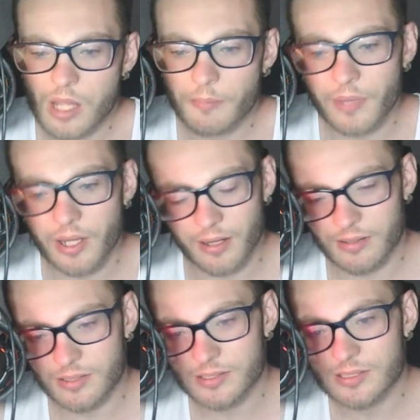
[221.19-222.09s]
Bueno,
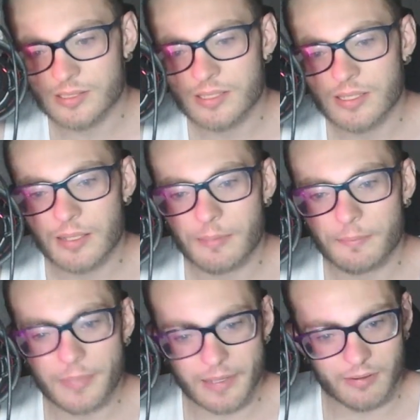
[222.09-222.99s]

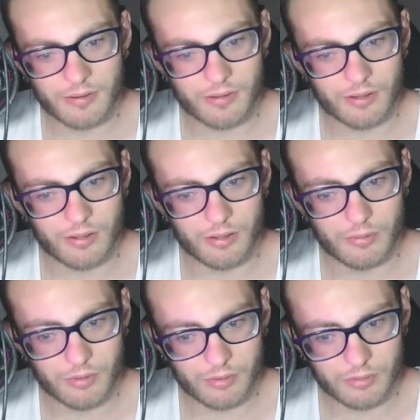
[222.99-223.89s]

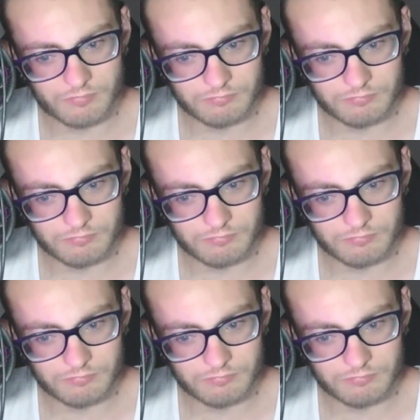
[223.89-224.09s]
pero